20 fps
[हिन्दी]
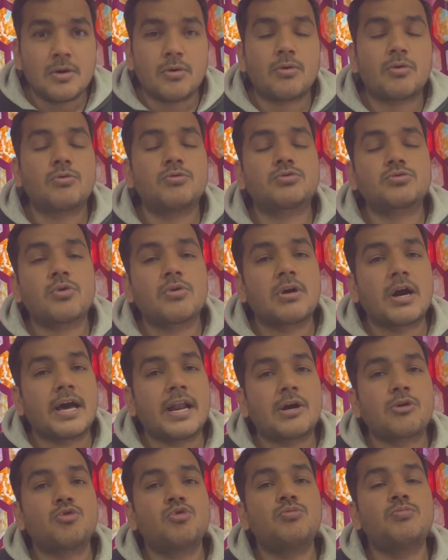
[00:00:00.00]
और उसको
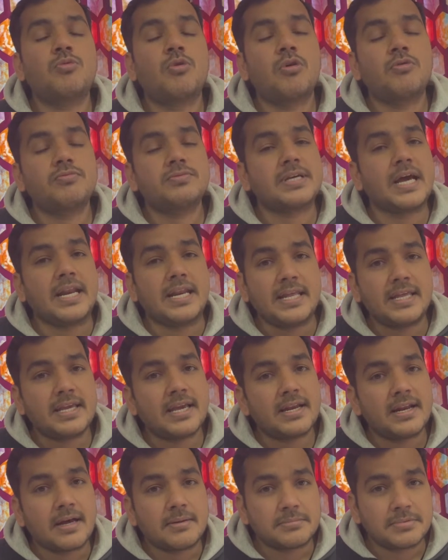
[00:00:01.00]
काराकुम ऑफ साइनिंग के
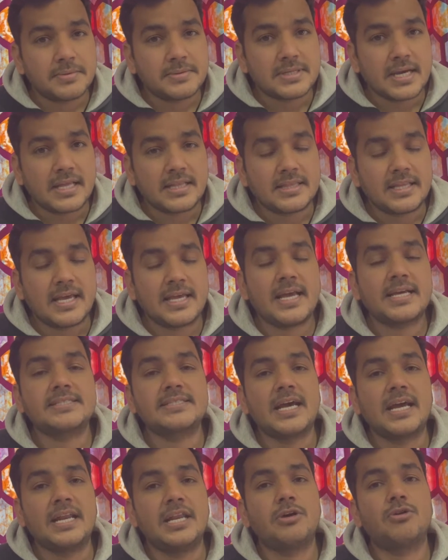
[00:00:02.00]
नाम से भी जानते हैं या
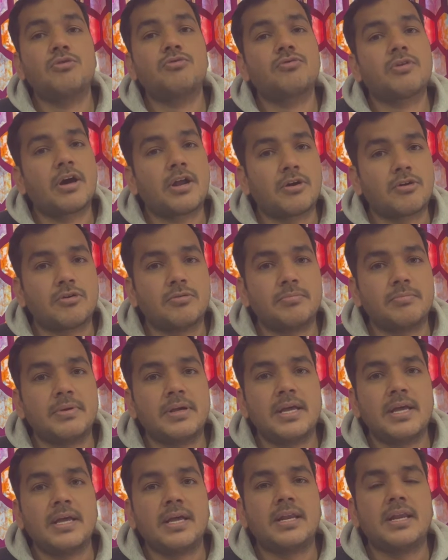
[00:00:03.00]
साइनिंग ऑफ काराकुम
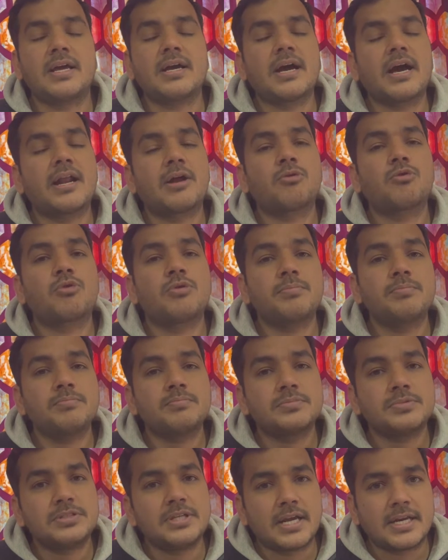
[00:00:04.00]
यानी काराकुरम
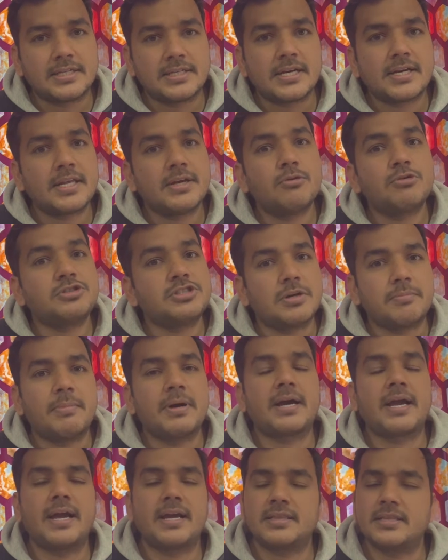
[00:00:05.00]
डेजर्ट की वो
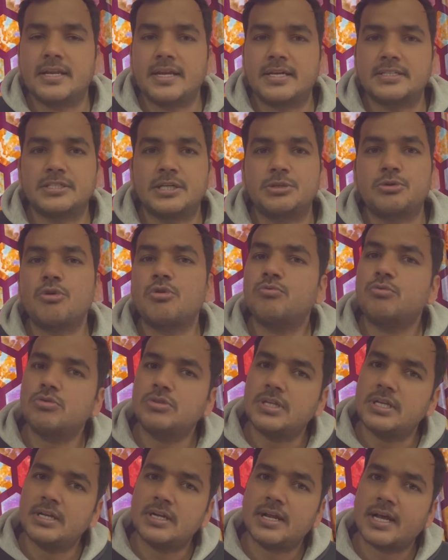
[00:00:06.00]
चमक है एक तरीके से क्योंकि वो
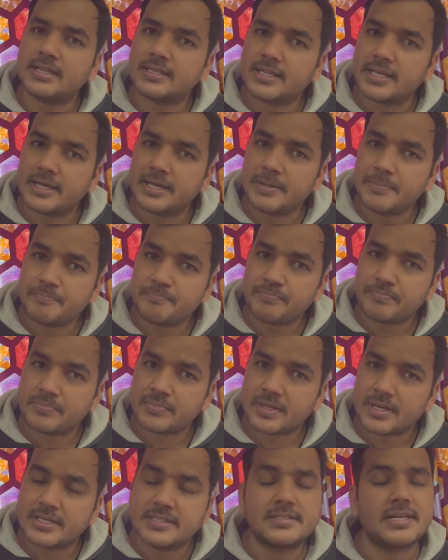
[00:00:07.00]
दिन रात के हैं
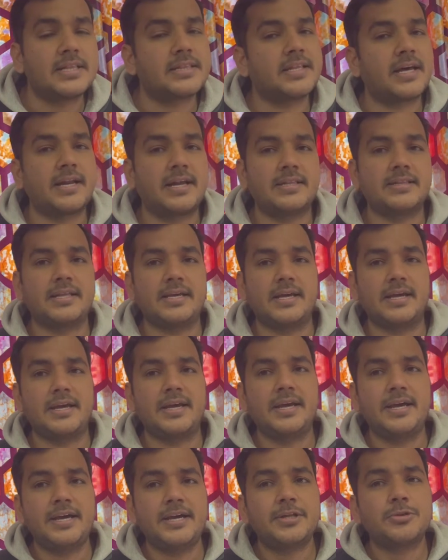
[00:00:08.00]
जलता रहता है
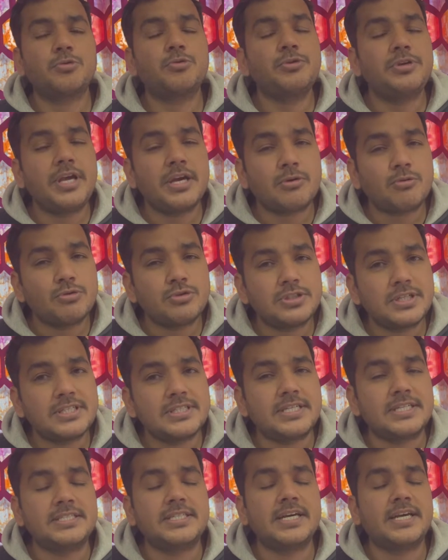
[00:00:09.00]
तो ये कुछ सी
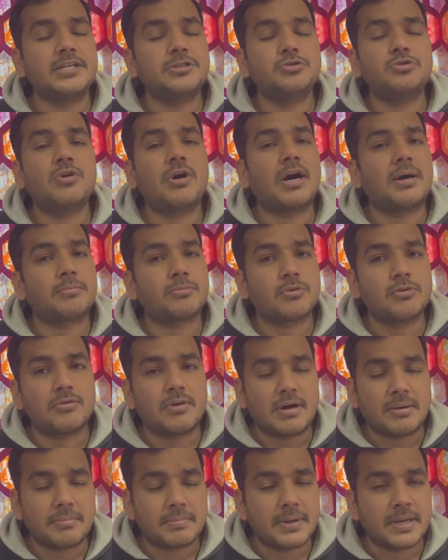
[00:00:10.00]
चीजें हैं जो आपको
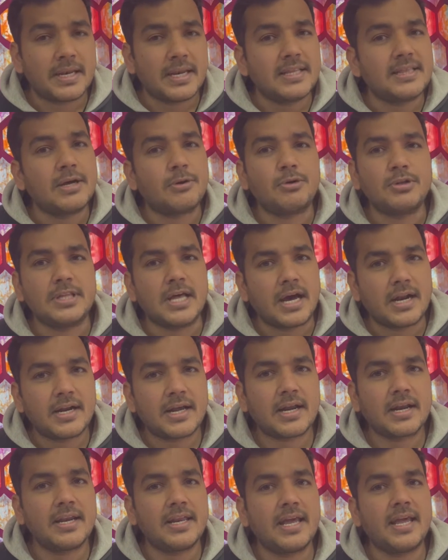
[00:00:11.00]
वहां पर लिए थोड़ी ध्यान
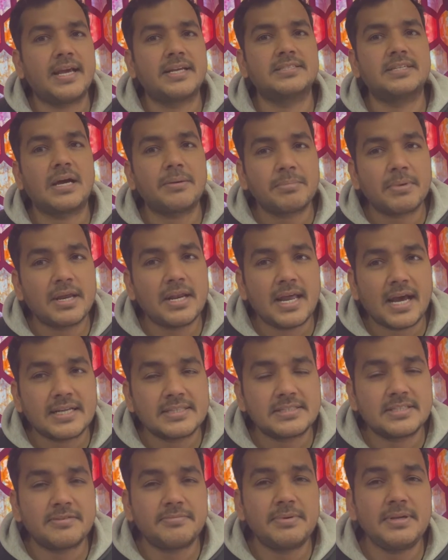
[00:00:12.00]
रखनी है एग्जाम के लिहाज
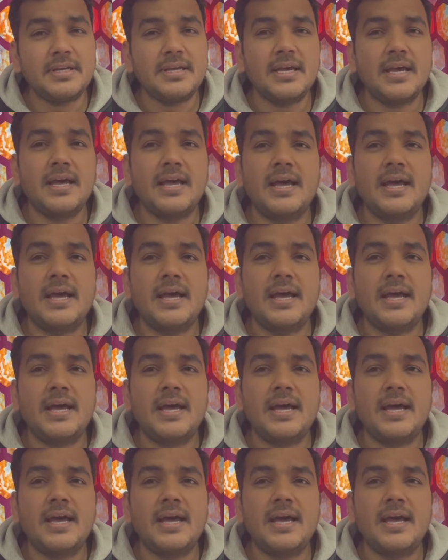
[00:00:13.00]
से भी